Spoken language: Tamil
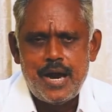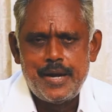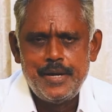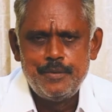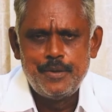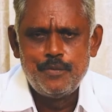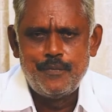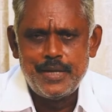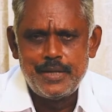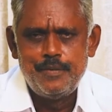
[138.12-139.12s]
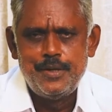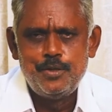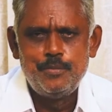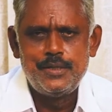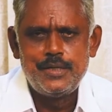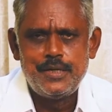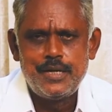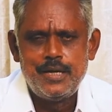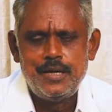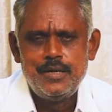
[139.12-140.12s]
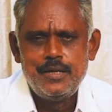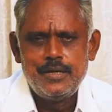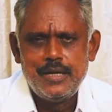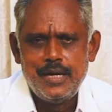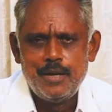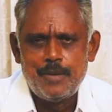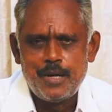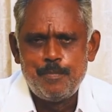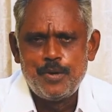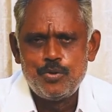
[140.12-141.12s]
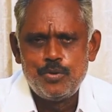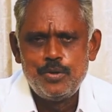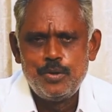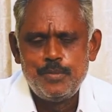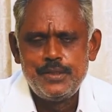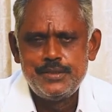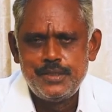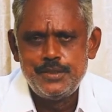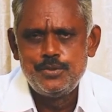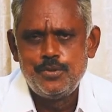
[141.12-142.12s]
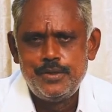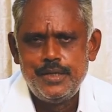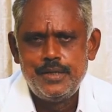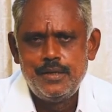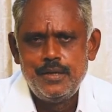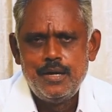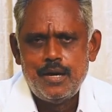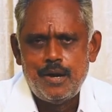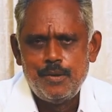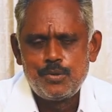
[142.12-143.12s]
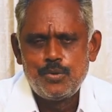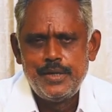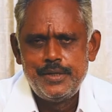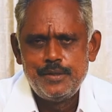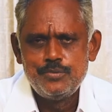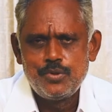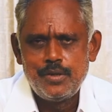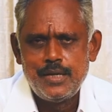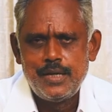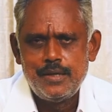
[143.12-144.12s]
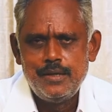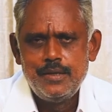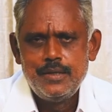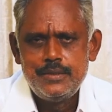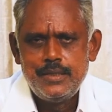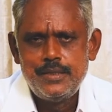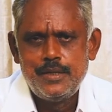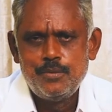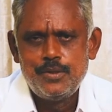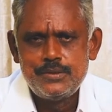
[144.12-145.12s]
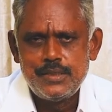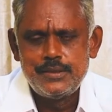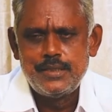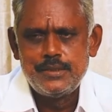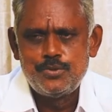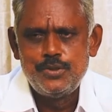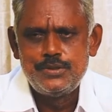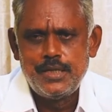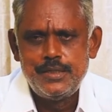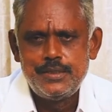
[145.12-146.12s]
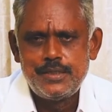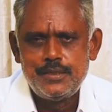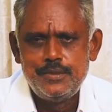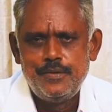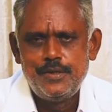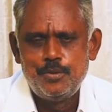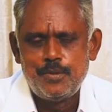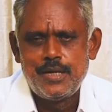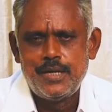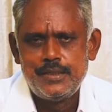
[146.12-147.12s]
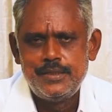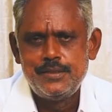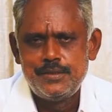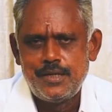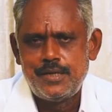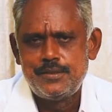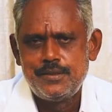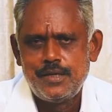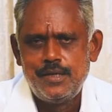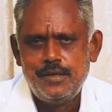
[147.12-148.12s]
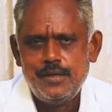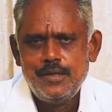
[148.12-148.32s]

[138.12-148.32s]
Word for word: அனைவரும் வளர வேண்டும் என்கின்ற நல்ல மனப்பக்கம் கொண்டு என்பதை தெரிந்து கொண்டேன் அவர் கூட என்னிடம் சொன்னார் என்னிடம் ஒரு சந்தன தொழிற்சாலை இருக்கிறது வேண்டுமானால் அதை எடுத்து நடத்துங்கள்